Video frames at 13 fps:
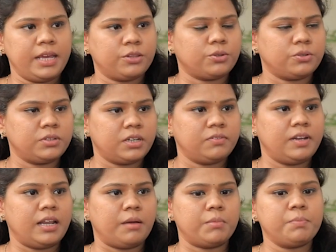பெரிய தொந்தரவு
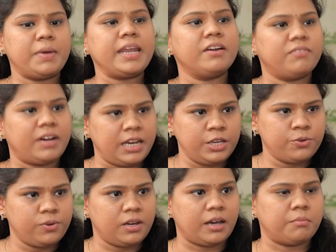இல்லாமல் பெரிய
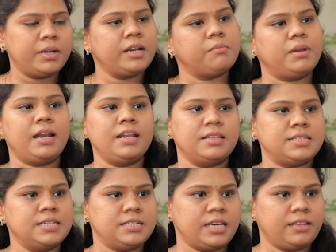வலியும் இல்லாமல் நம்மளால்
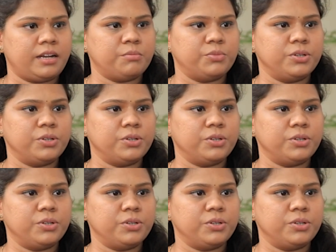இந்த சிகிச்சையை தர